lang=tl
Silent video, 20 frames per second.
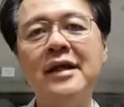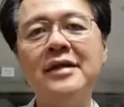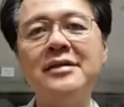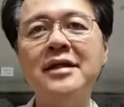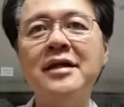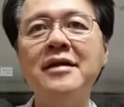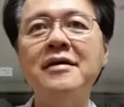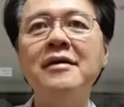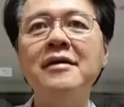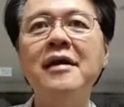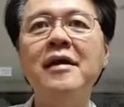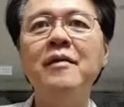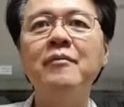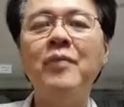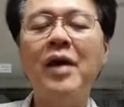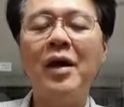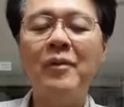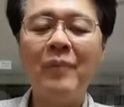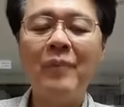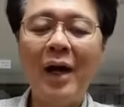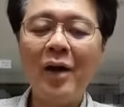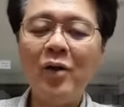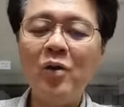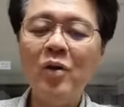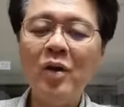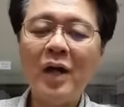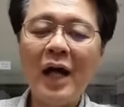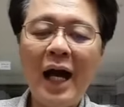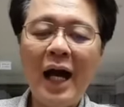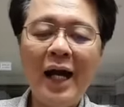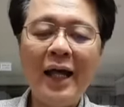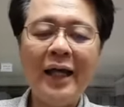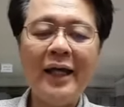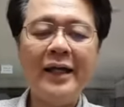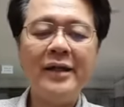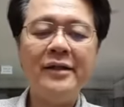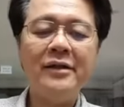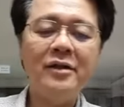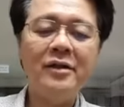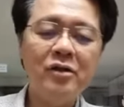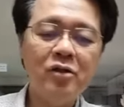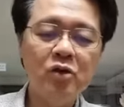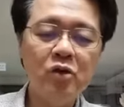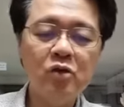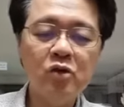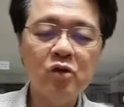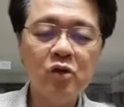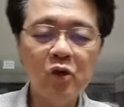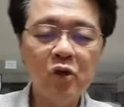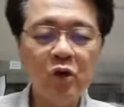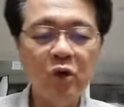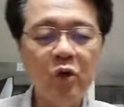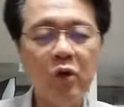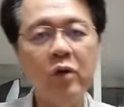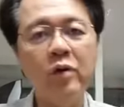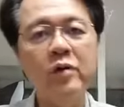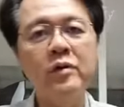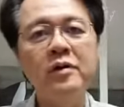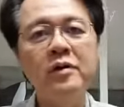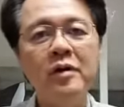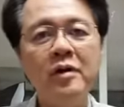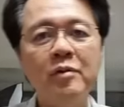Kasi pag bagong kain, yung dugo